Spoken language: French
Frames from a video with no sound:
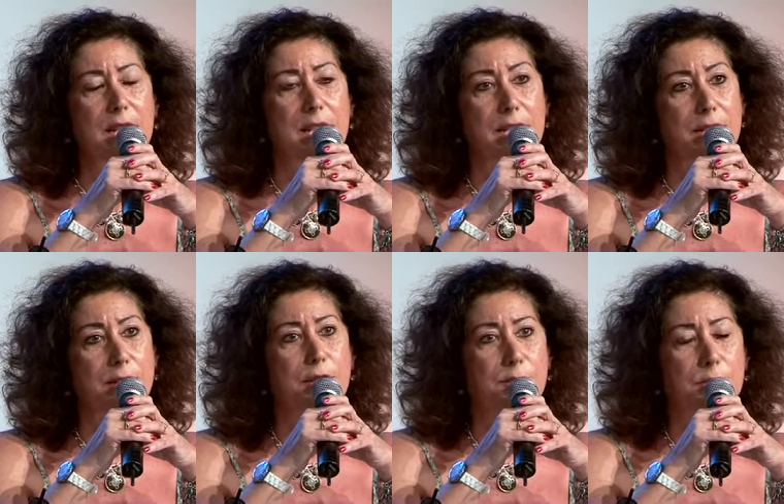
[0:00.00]
Et
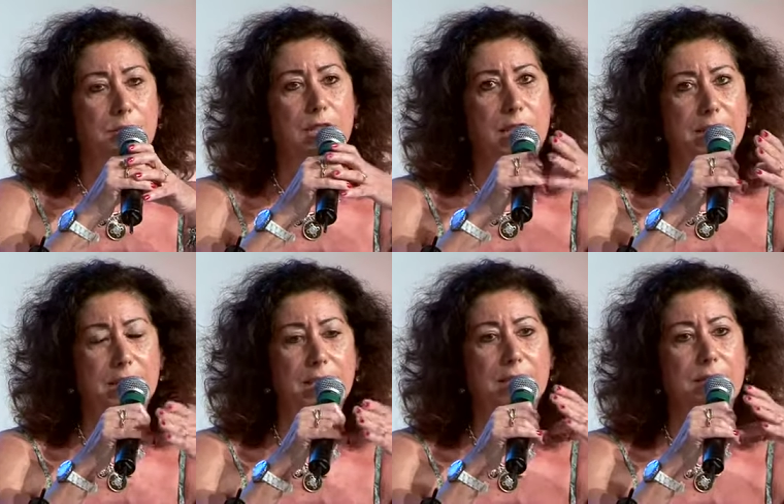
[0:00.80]
comme il a
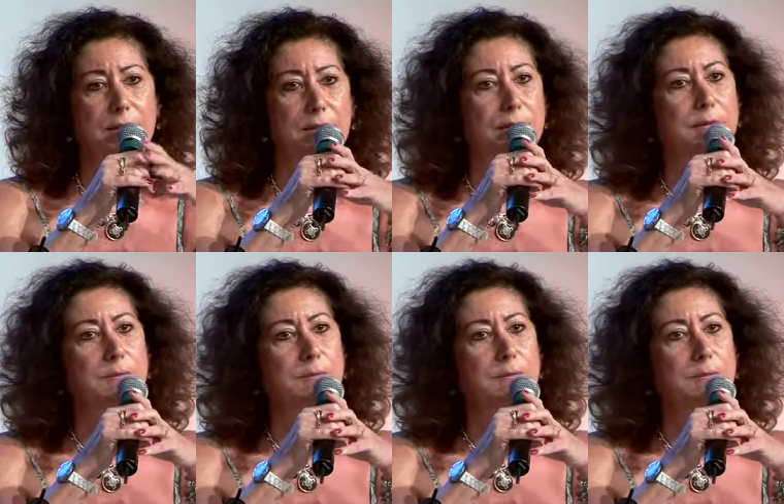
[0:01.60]
été dit euh,